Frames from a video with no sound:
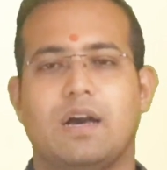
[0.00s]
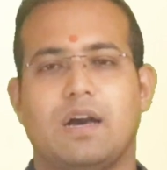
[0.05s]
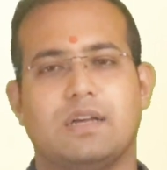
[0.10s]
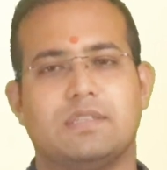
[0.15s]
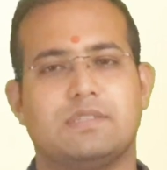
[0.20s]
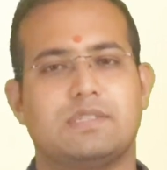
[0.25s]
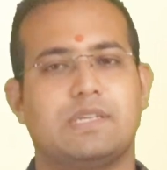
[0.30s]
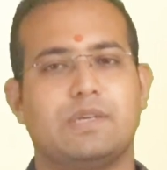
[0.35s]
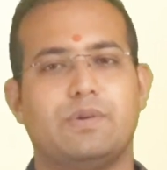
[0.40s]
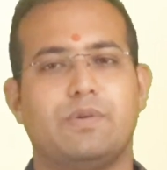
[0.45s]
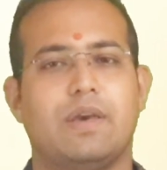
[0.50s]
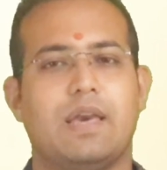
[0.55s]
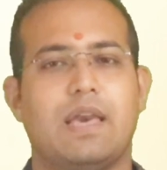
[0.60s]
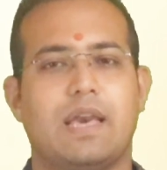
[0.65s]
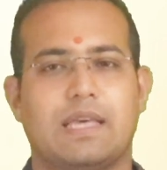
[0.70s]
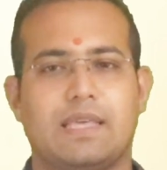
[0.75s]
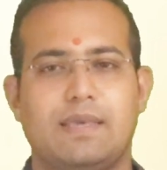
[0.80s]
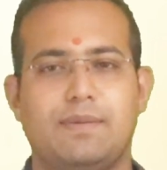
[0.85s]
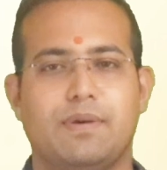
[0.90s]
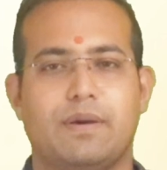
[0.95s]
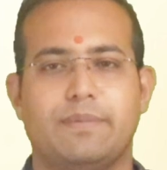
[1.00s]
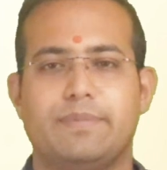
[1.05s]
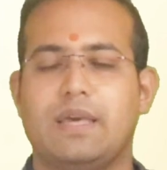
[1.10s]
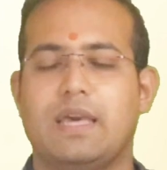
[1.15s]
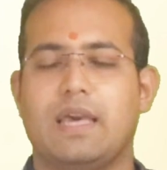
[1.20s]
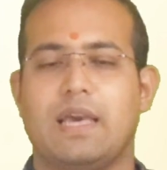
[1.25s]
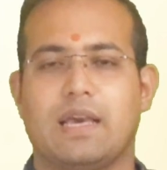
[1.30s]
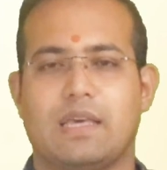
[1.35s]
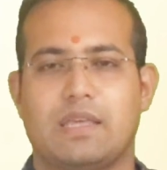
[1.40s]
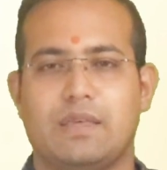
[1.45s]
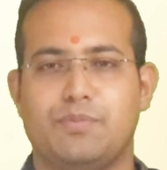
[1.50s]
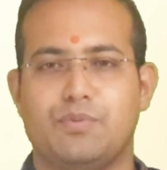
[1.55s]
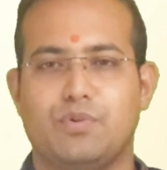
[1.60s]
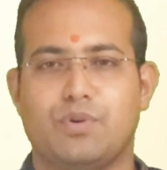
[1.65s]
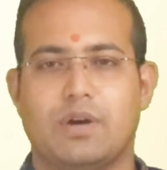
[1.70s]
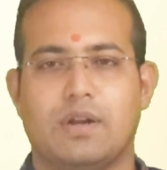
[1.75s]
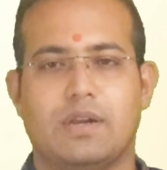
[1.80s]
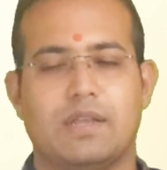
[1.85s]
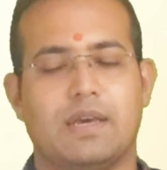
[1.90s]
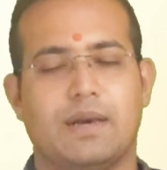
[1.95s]
আজকেও একইভাবে একই
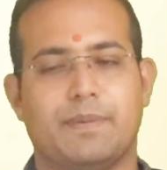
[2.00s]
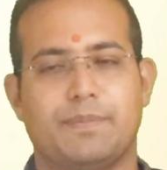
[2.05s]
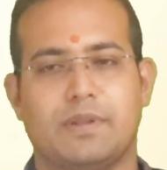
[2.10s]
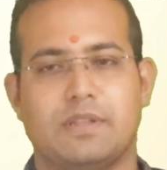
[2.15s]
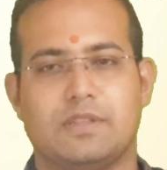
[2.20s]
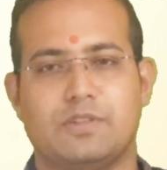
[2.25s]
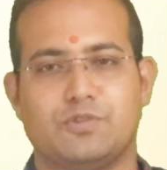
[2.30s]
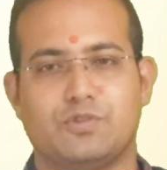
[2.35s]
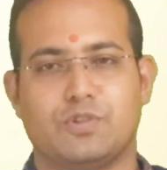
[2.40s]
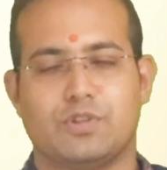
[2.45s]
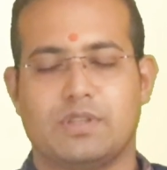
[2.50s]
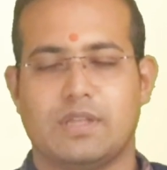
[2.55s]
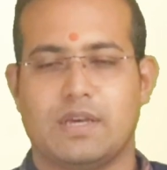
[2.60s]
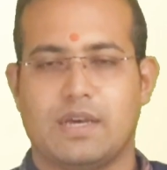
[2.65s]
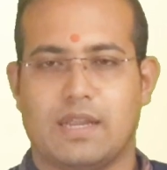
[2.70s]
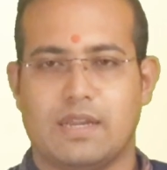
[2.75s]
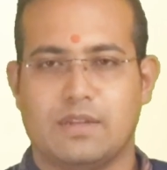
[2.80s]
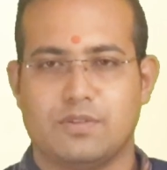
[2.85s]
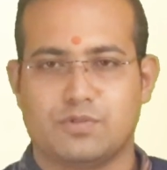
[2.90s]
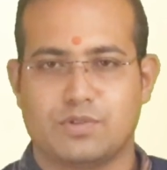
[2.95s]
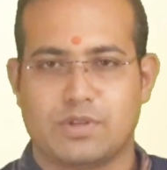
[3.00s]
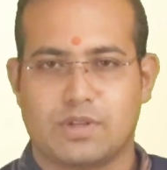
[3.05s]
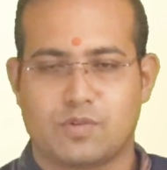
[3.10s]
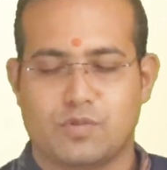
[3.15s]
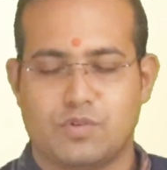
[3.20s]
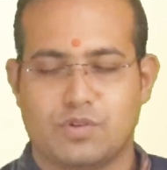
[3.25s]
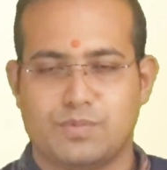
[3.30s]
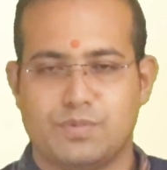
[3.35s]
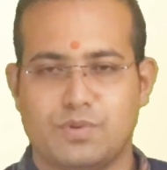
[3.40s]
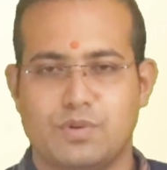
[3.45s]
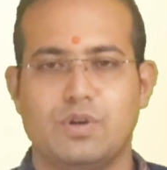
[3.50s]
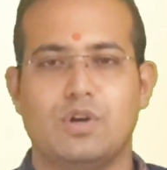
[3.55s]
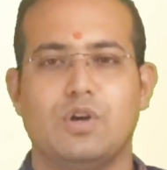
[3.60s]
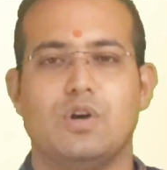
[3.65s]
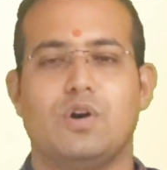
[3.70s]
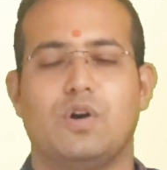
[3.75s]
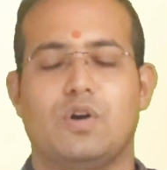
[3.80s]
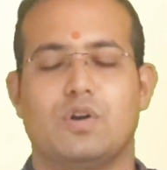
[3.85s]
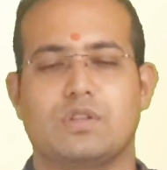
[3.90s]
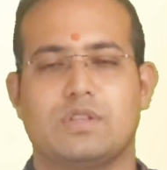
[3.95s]
প্রকারে আপনাদের সাথে আলোচনা করব
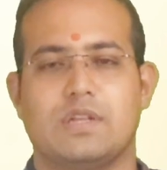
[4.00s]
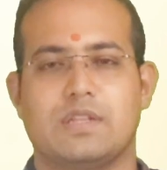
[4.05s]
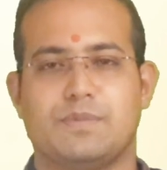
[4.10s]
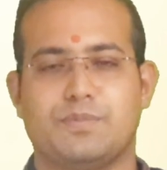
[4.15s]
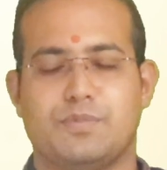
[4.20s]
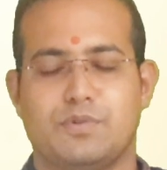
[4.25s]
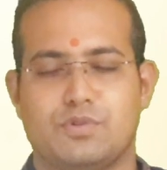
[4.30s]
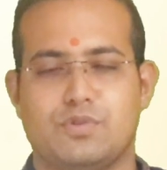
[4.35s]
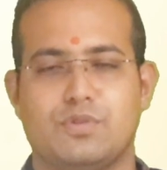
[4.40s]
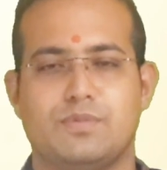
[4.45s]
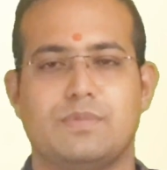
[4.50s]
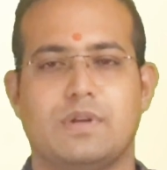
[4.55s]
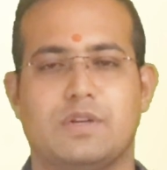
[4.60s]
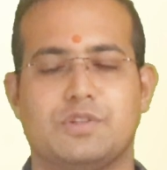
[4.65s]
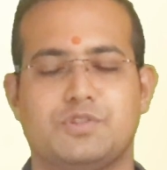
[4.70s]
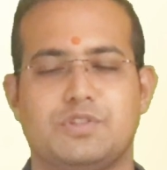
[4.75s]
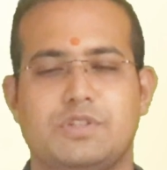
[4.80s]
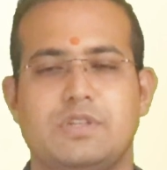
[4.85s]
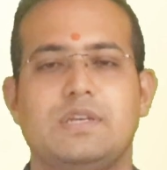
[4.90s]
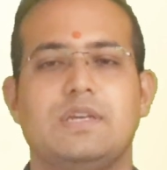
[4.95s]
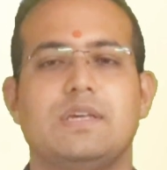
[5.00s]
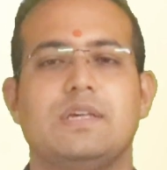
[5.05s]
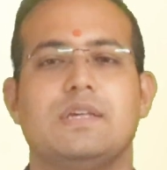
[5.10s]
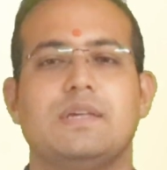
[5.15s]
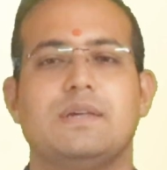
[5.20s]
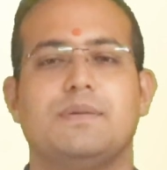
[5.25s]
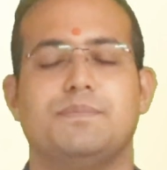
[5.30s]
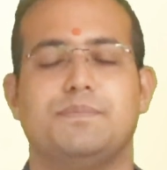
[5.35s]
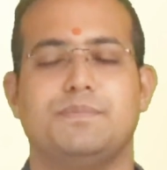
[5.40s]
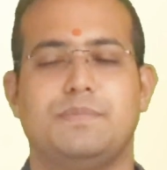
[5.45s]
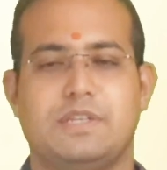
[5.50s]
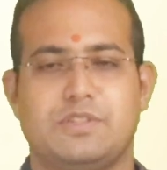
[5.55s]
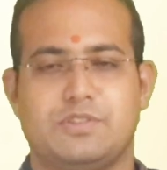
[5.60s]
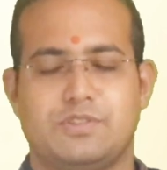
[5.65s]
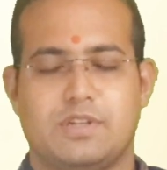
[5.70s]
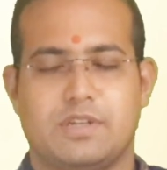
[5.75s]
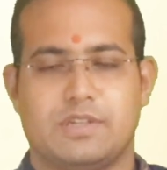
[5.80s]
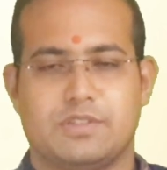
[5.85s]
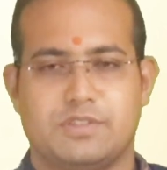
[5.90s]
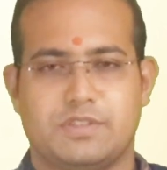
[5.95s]
অর্থাৎ প্রথম রাশি মেষ
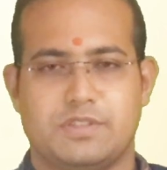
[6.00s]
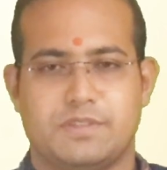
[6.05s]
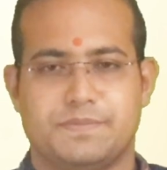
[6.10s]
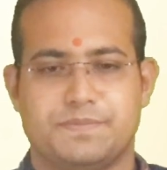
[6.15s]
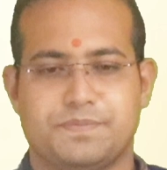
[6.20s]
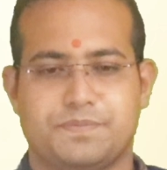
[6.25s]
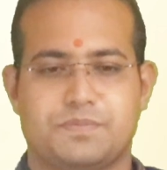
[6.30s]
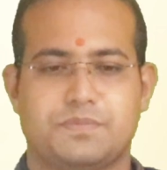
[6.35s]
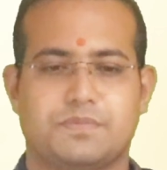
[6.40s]
রাশি